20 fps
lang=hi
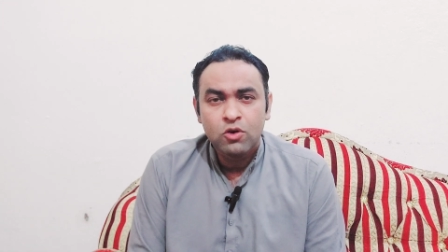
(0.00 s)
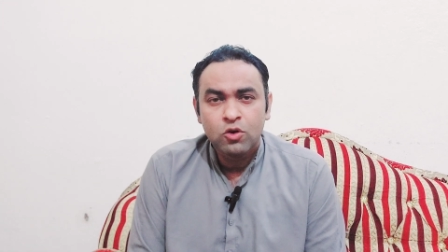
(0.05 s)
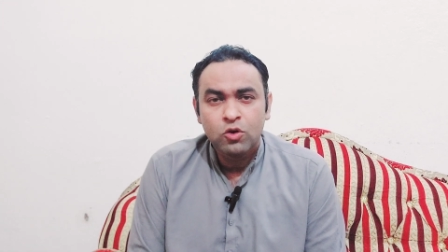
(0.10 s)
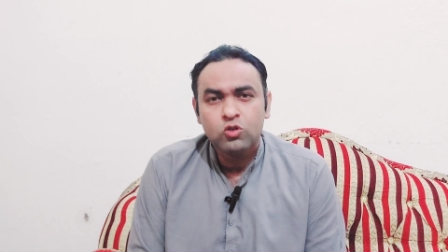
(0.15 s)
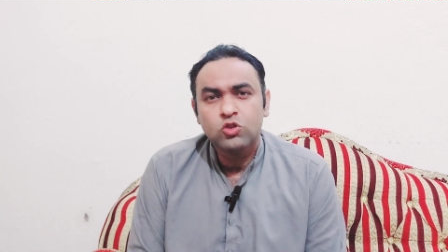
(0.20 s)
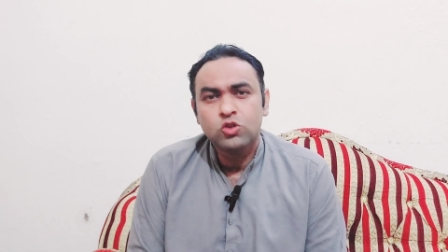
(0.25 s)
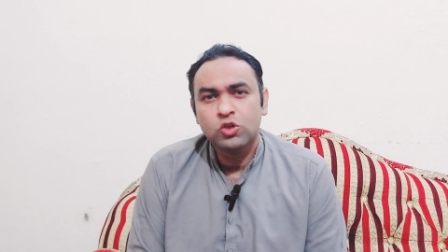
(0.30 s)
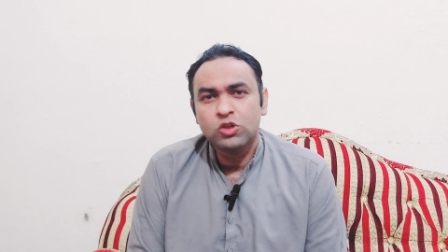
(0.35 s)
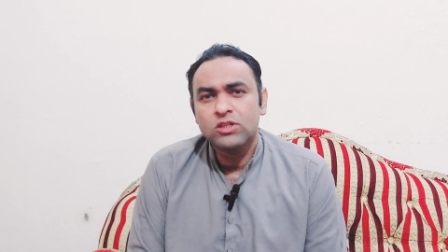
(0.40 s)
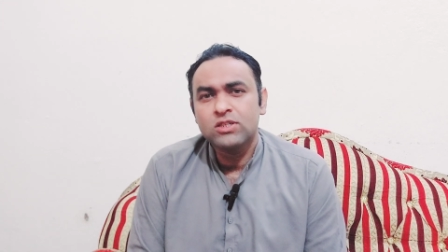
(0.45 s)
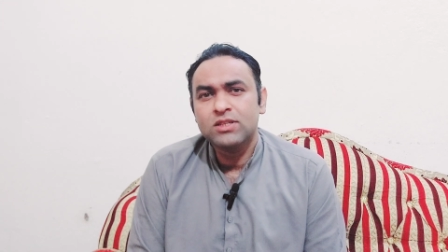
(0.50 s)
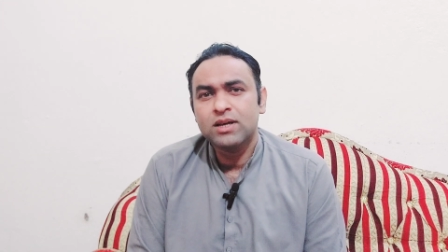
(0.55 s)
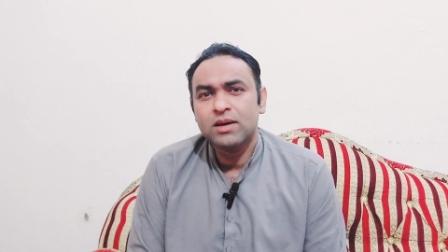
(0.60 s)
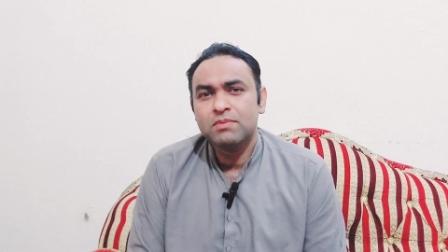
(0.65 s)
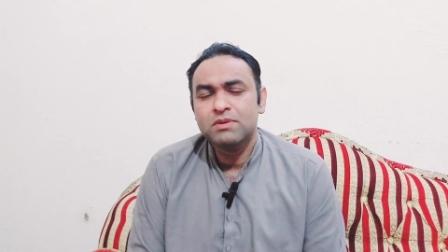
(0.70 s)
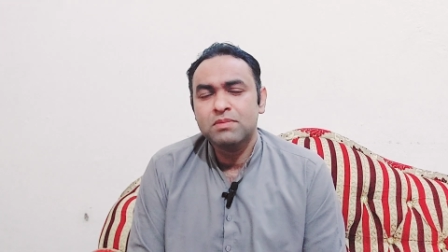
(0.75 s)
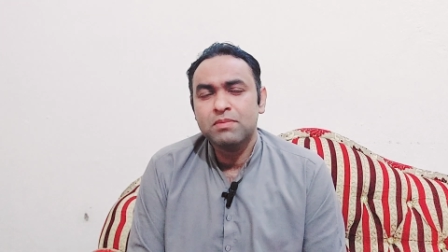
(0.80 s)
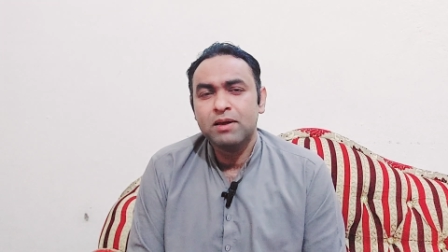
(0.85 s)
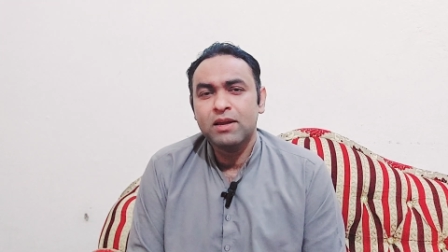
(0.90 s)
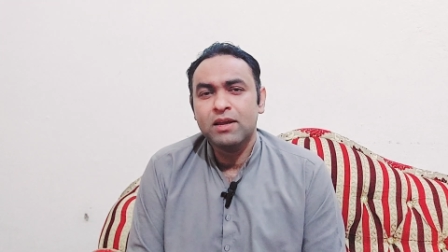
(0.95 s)
ओन चौधरी साहब
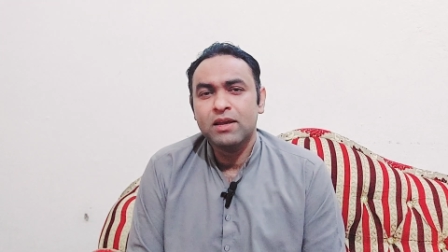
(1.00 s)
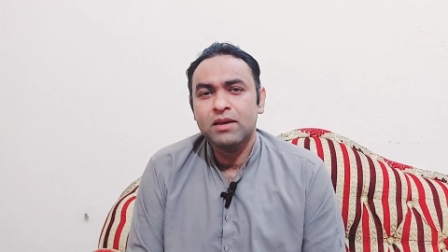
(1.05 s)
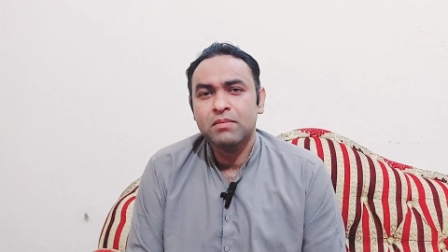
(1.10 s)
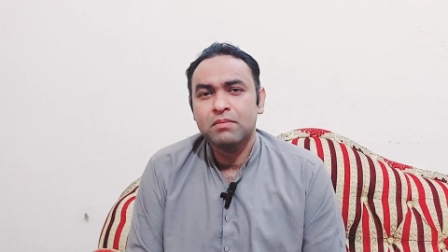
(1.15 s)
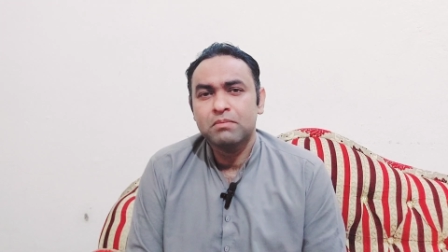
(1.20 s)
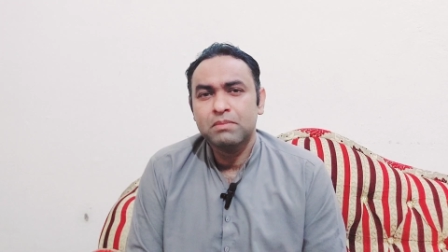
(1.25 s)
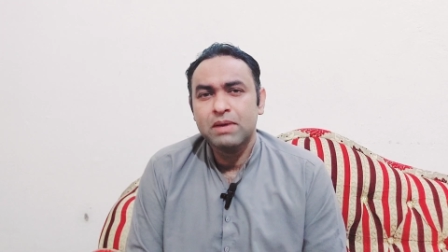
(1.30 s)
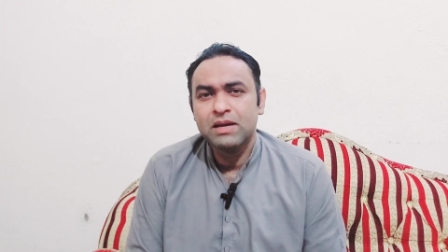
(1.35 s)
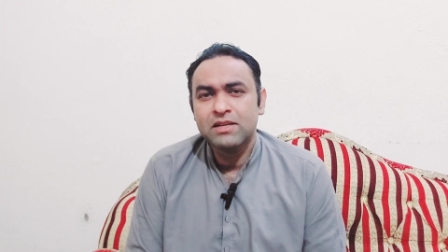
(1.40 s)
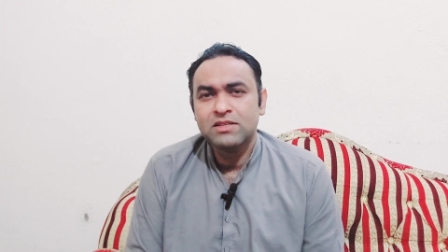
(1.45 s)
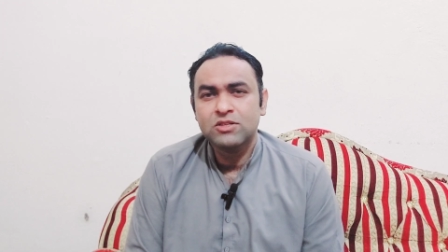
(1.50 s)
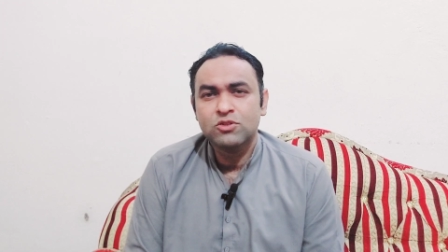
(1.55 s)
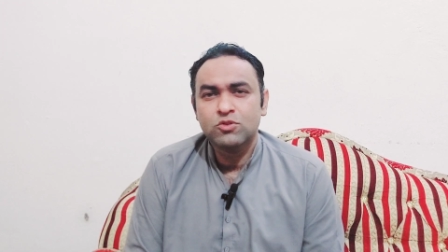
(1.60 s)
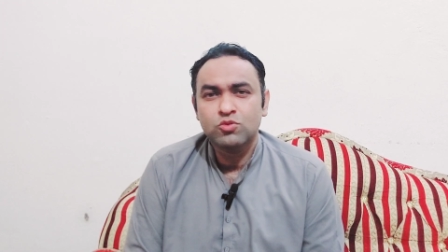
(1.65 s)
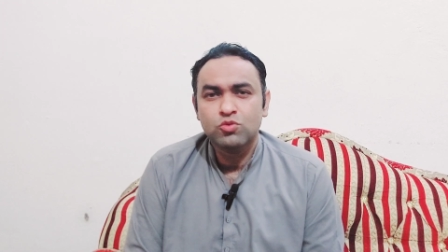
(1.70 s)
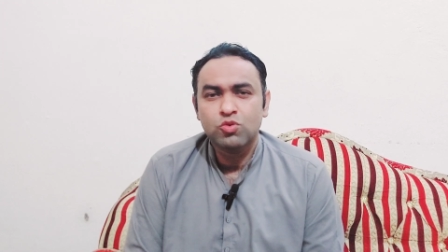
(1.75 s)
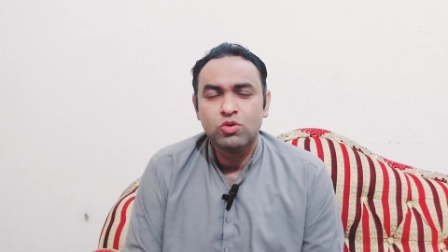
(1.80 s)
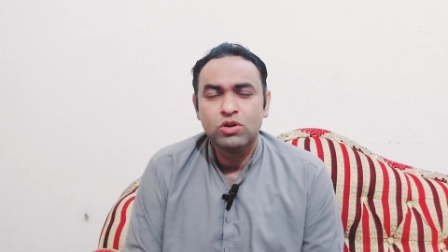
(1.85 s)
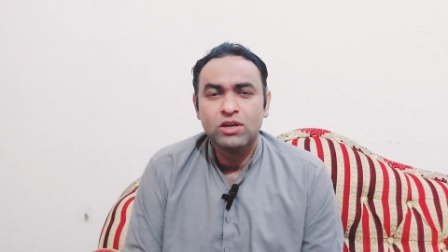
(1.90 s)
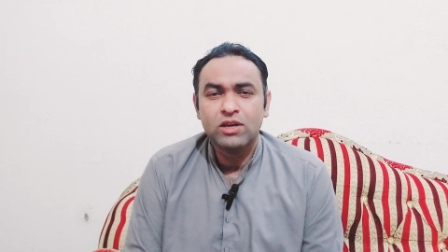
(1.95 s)
से मैंने मैसेज
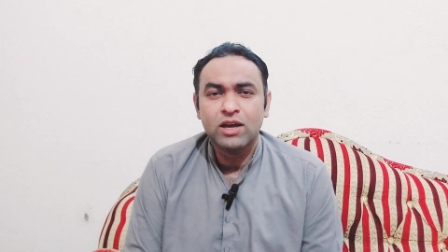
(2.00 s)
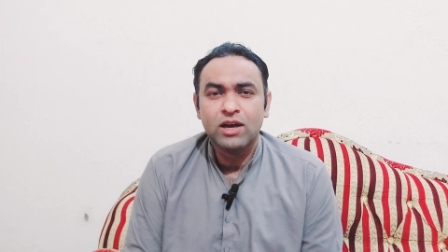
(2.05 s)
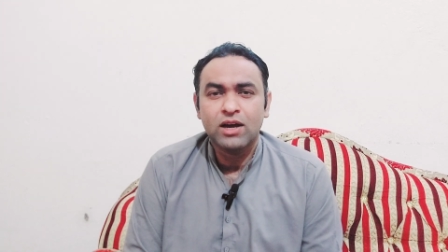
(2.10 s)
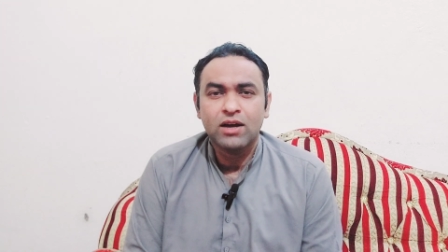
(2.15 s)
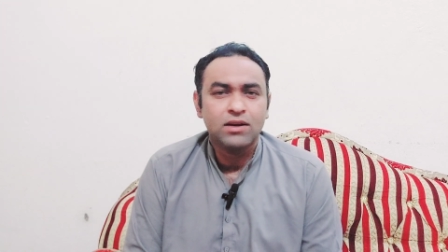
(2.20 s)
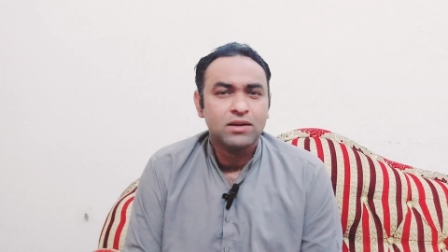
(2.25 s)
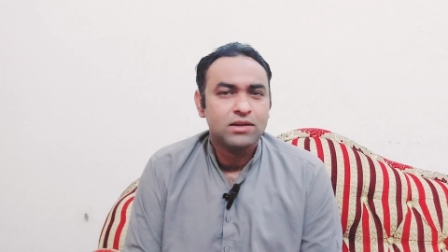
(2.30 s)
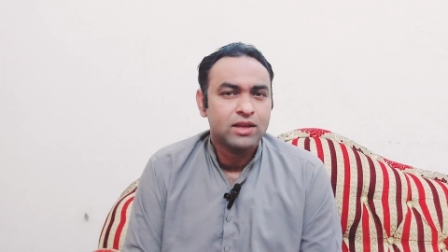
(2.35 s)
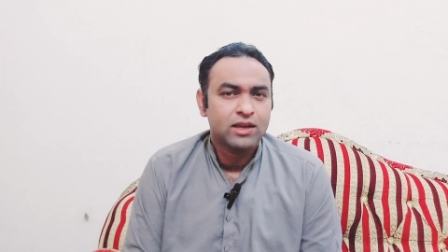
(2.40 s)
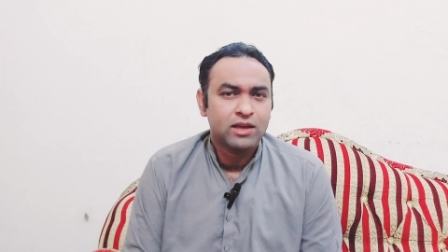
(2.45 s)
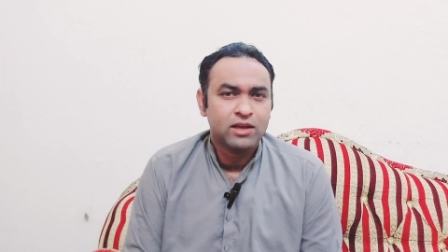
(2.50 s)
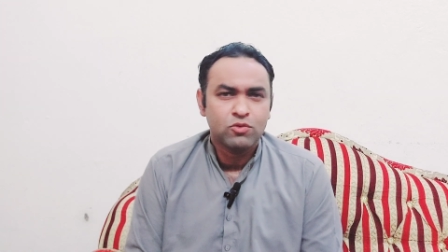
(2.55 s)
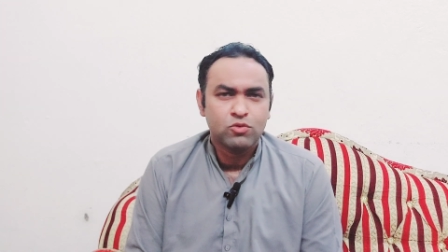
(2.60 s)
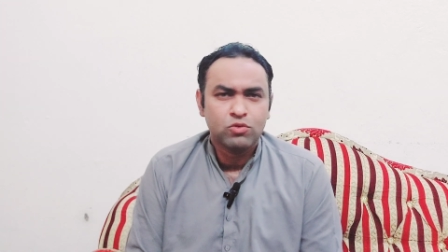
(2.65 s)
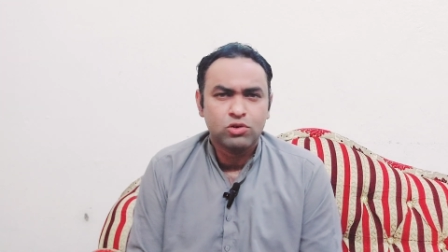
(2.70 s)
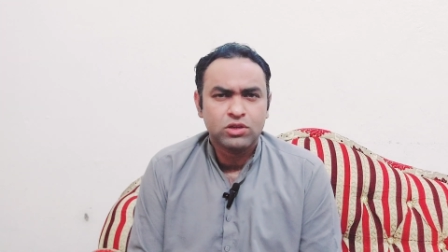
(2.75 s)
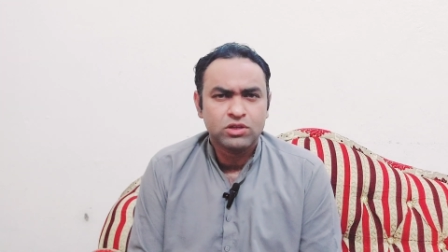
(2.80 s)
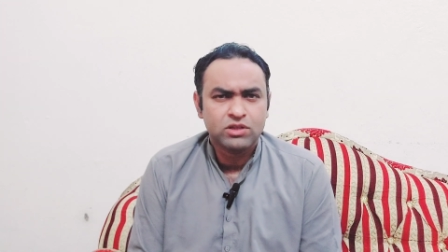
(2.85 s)
उनको किया लेकिन उनकी